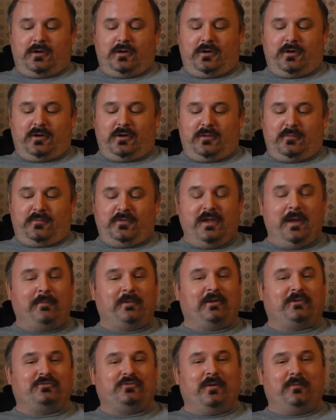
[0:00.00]
Э, мне
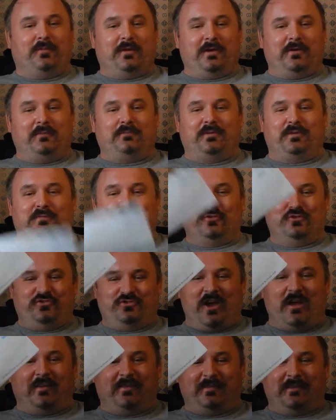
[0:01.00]
пришло первое письмо
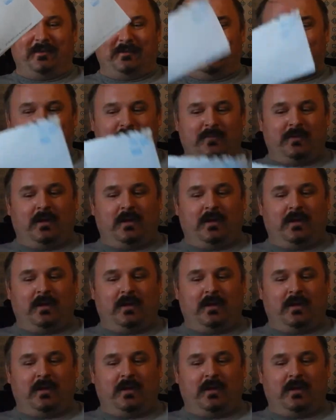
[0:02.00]
счастья.